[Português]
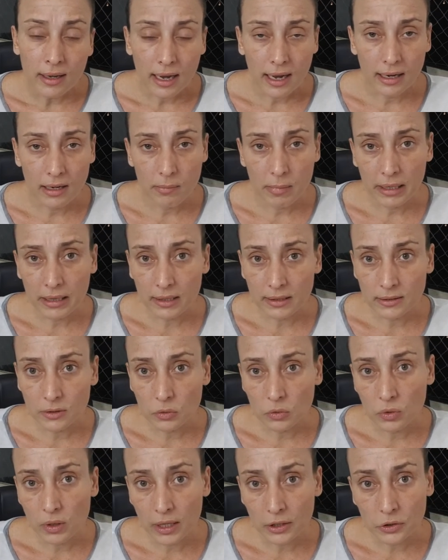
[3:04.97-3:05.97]
a
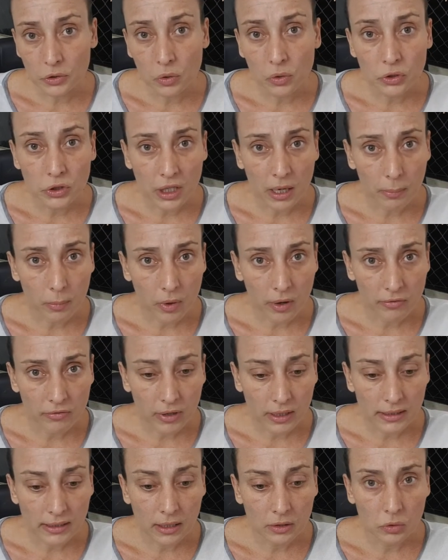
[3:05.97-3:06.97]
alimentação do cachorro já para uma
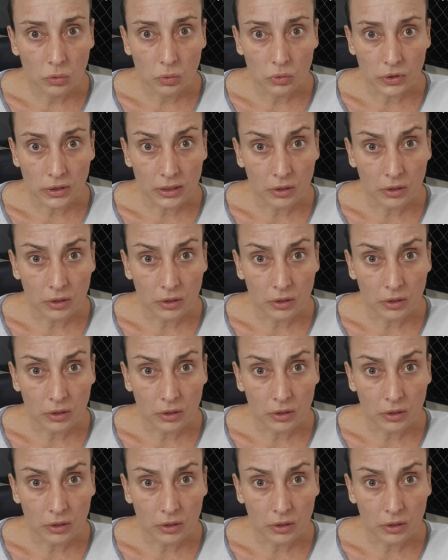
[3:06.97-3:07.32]
fase adulta.